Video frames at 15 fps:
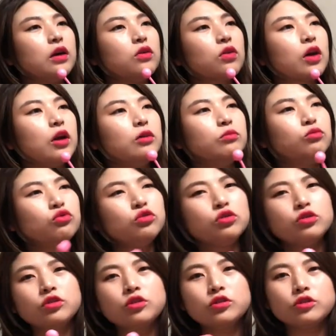이렇게
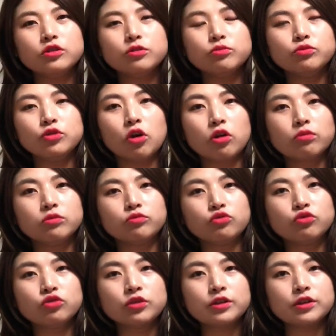물 여러분
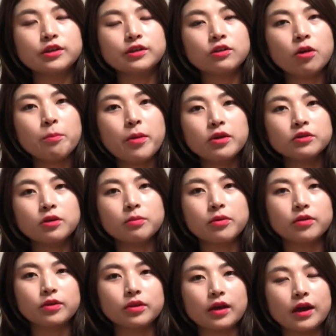물을
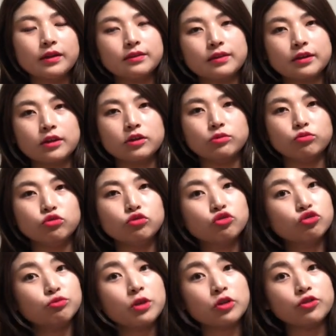첨벙첨벙 이렇게 하시잖아요. 물
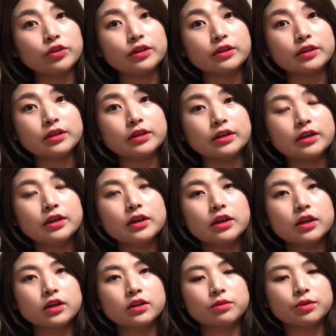수면 위를
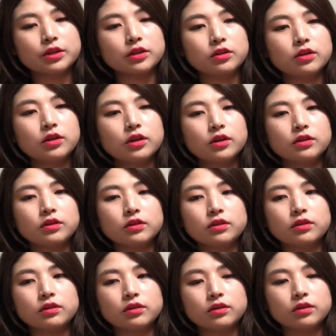그러면은
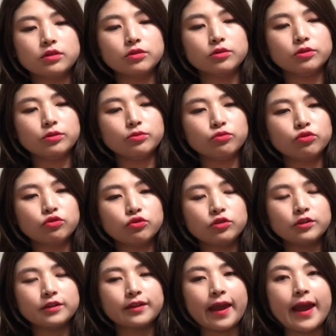그
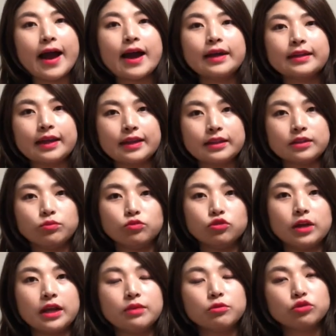물 대야 안에 있는 물
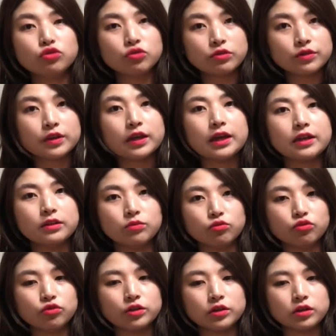아니면 수영장에 있는
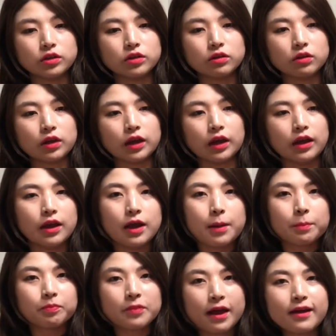물을 이렇게
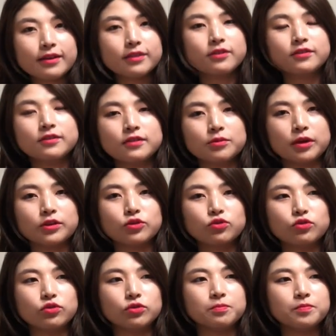탁 이렇게 치지
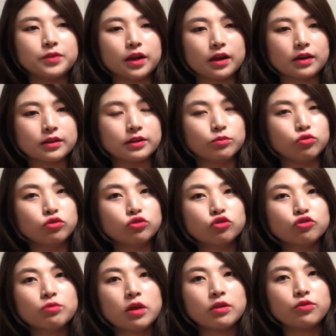마시고 약간 그 물
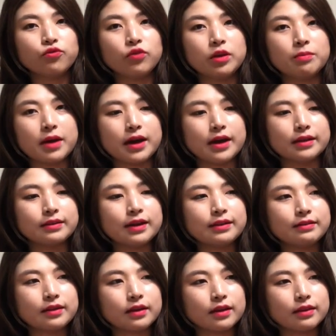수면 위만
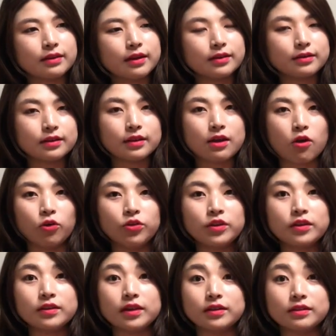살짝 이렇게 살짝 이렇게
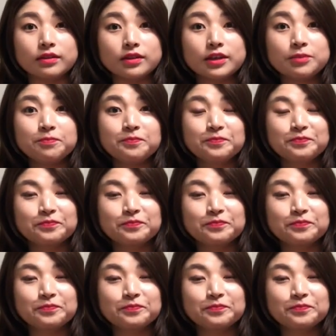건드린다는 느낌?